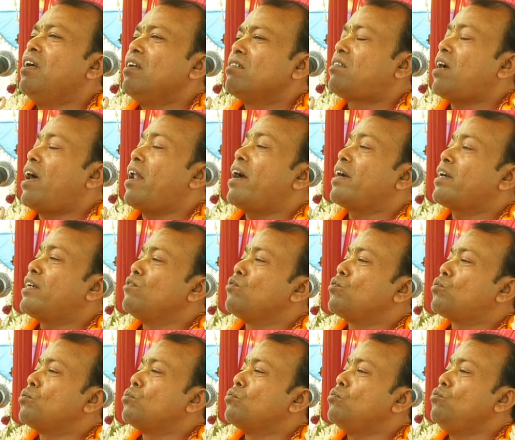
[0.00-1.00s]
তারা
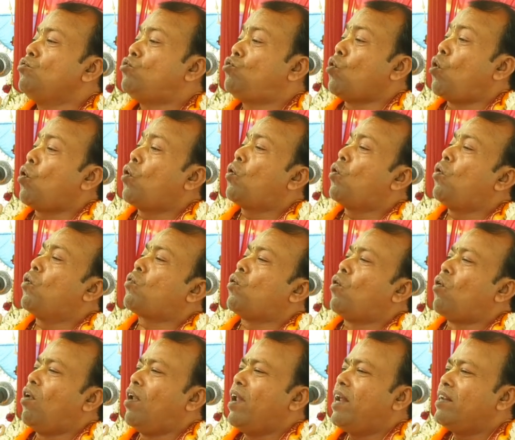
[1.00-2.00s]
কিন্তু যজ্ঞ
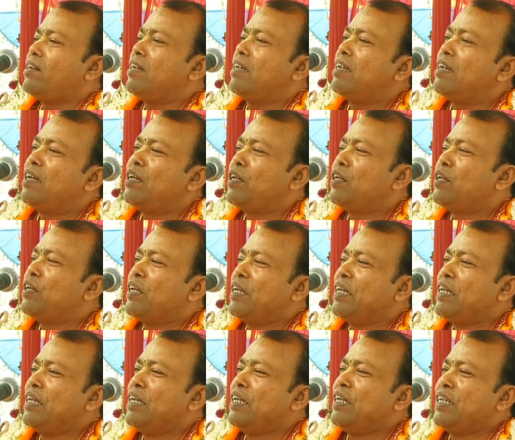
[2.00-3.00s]
করলেন
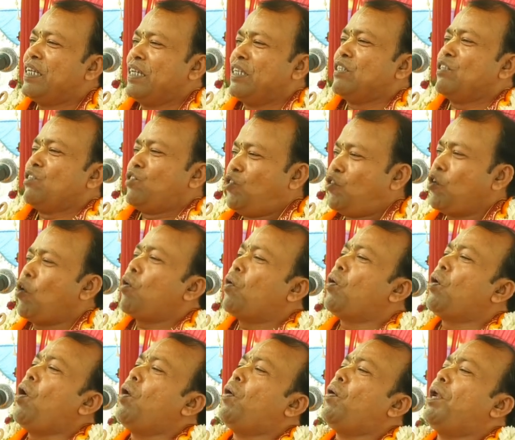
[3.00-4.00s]

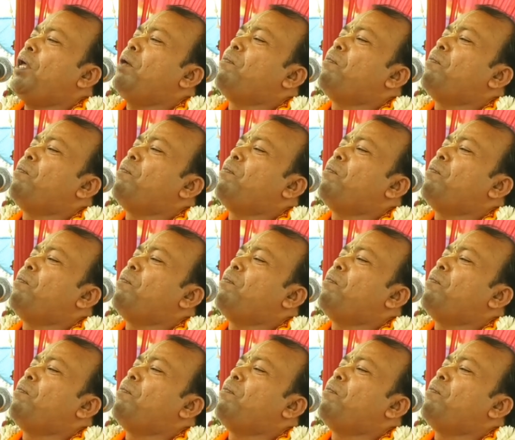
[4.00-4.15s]
যজ্ঞ করে